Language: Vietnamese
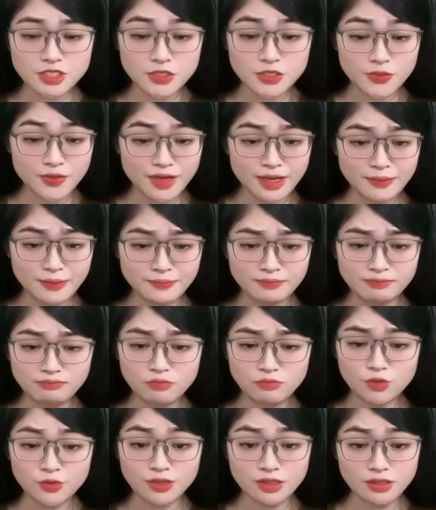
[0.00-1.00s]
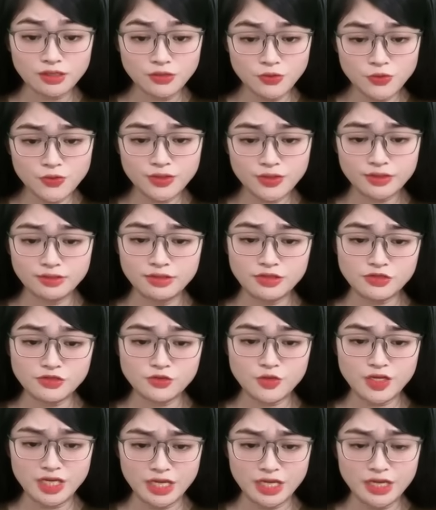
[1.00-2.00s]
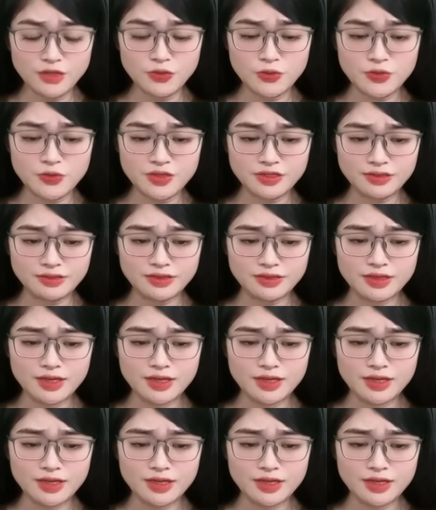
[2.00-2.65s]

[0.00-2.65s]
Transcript: cho em một cơ hội để suy nghĩ thôi.